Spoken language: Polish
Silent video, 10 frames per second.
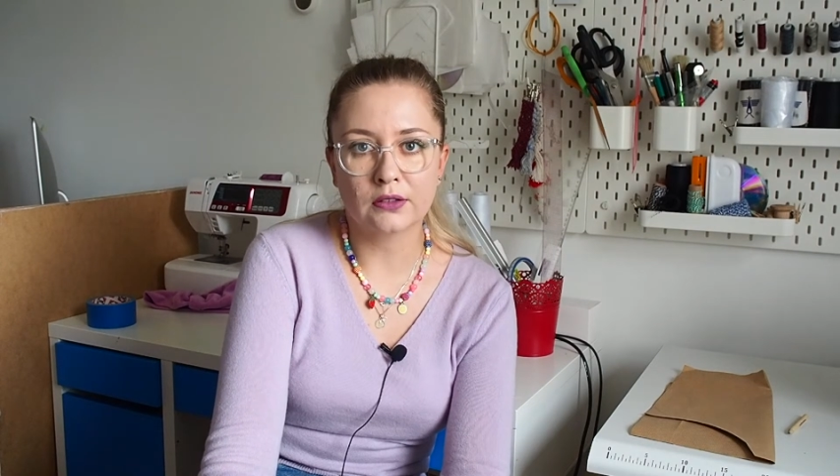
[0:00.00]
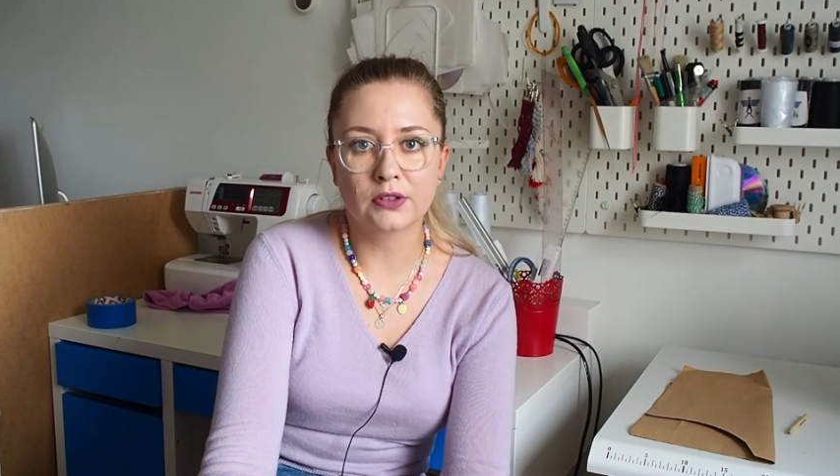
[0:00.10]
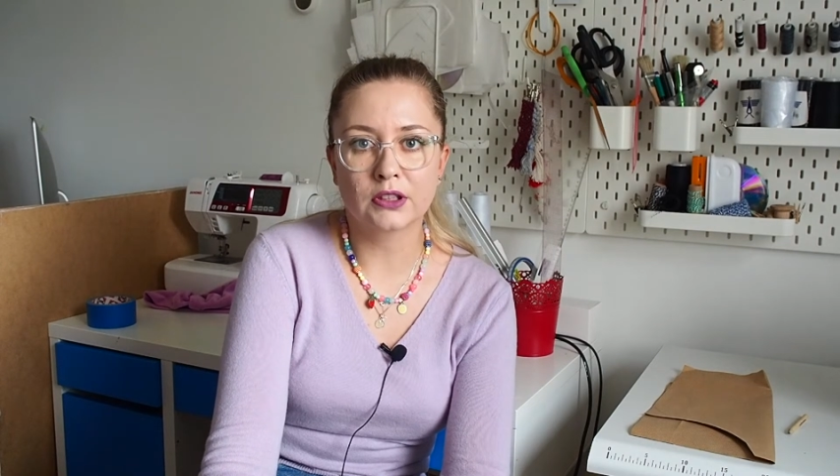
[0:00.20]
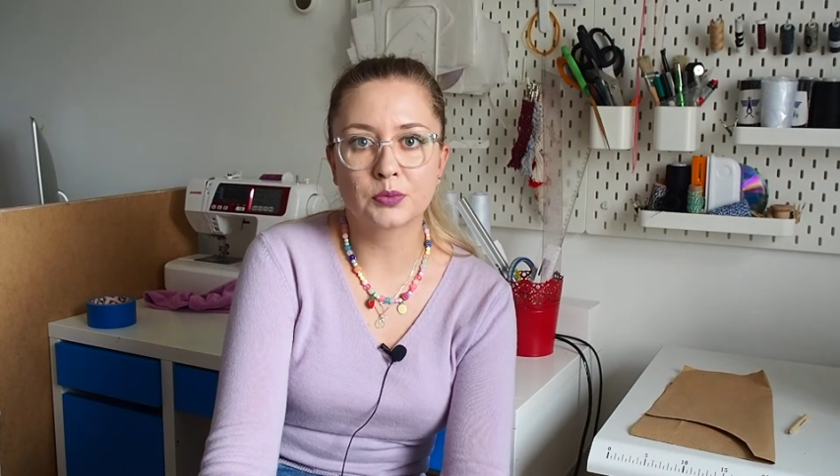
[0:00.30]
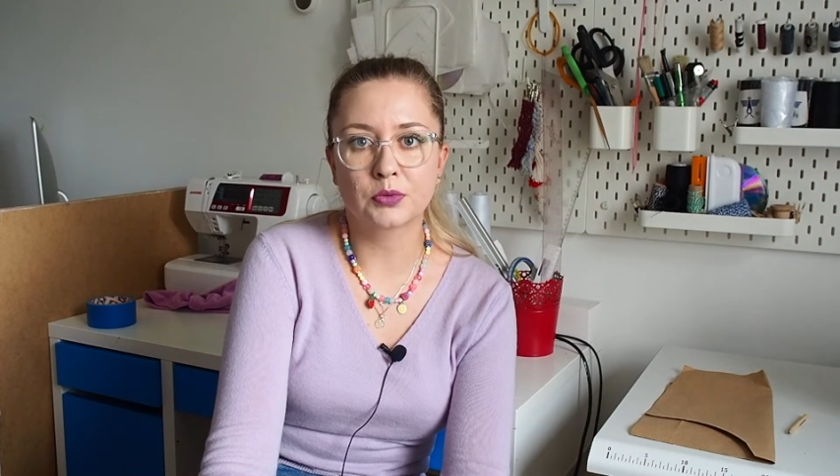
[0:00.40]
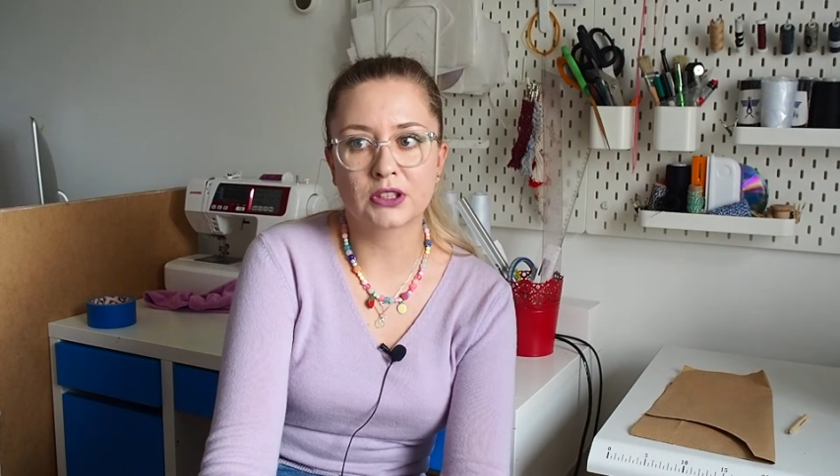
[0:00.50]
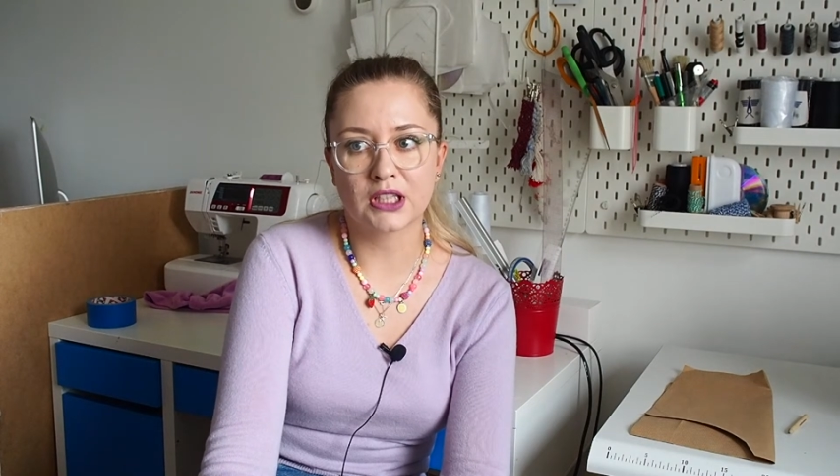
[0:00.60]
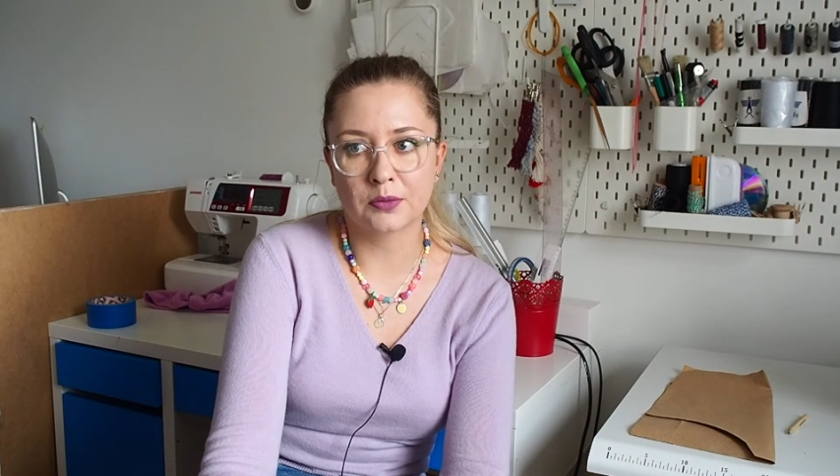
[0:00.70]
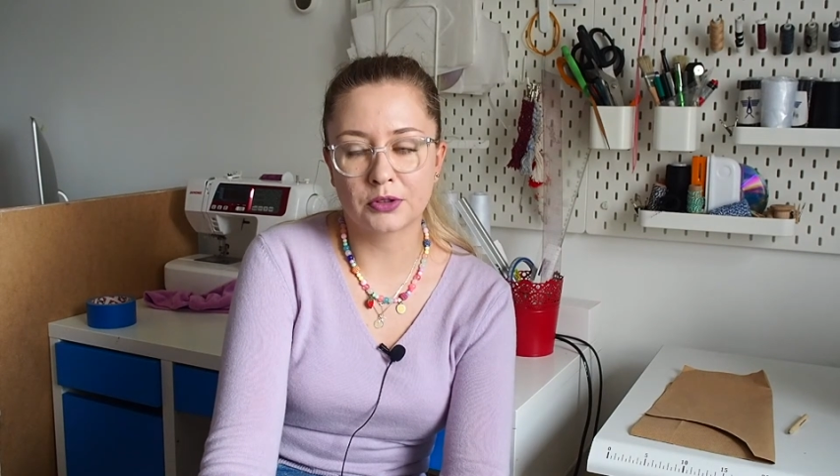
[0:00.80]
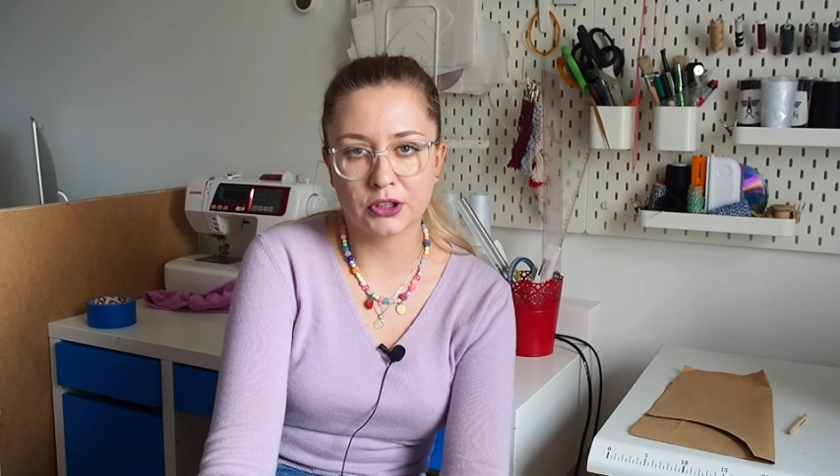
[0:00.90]
więc
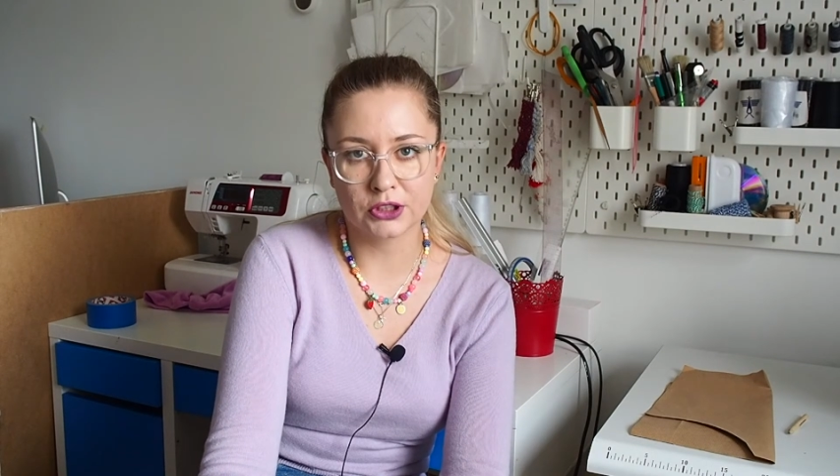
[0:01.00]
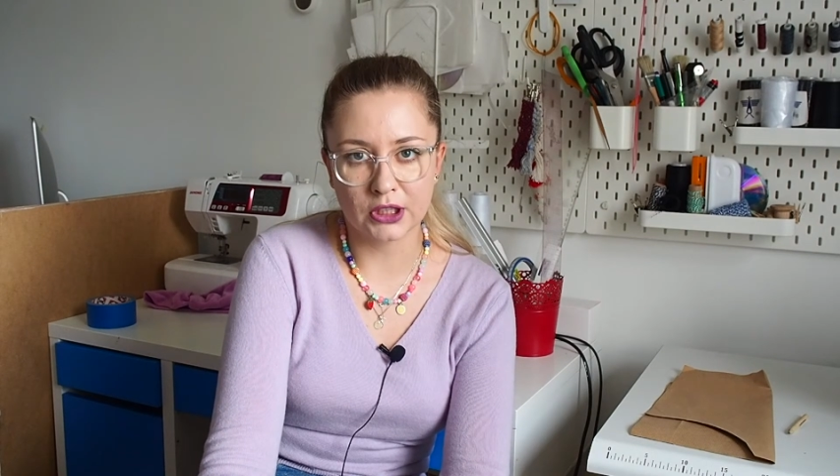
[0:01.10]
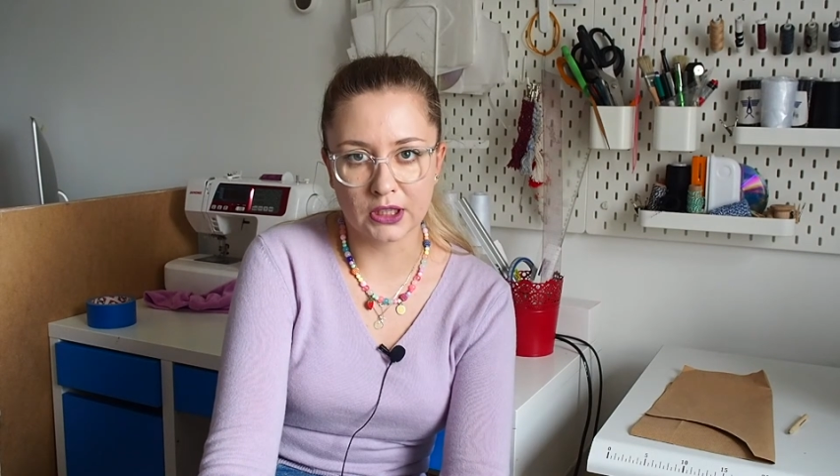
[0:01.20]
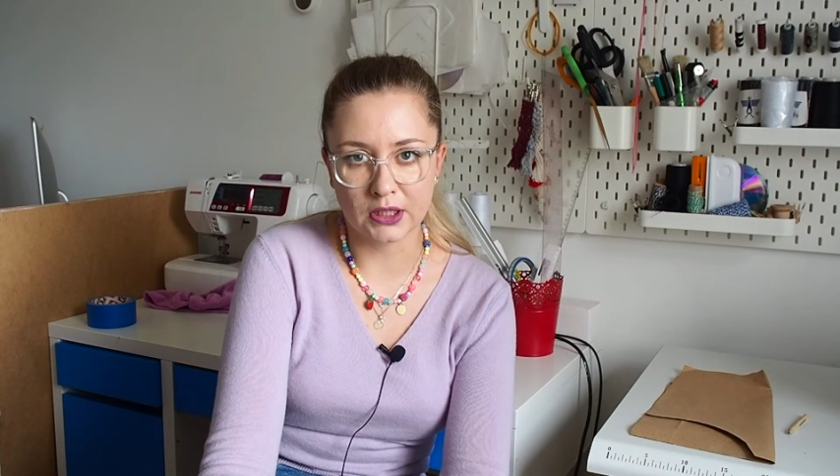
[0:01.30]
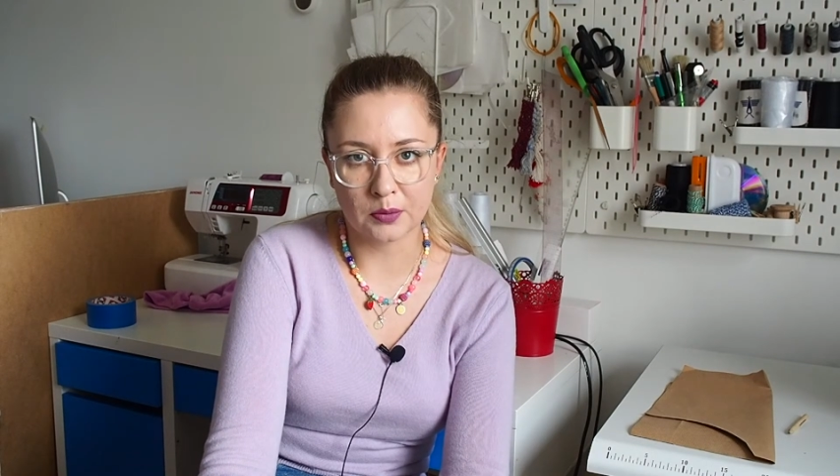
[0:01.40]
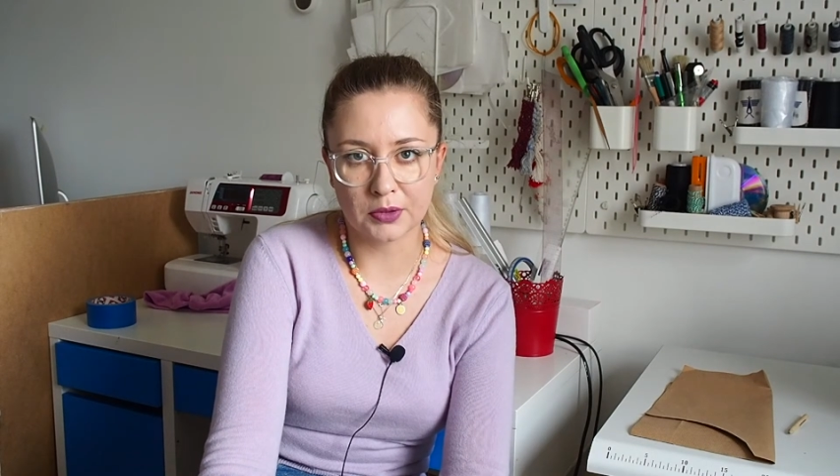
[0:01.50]
postaram się dzisiaj na te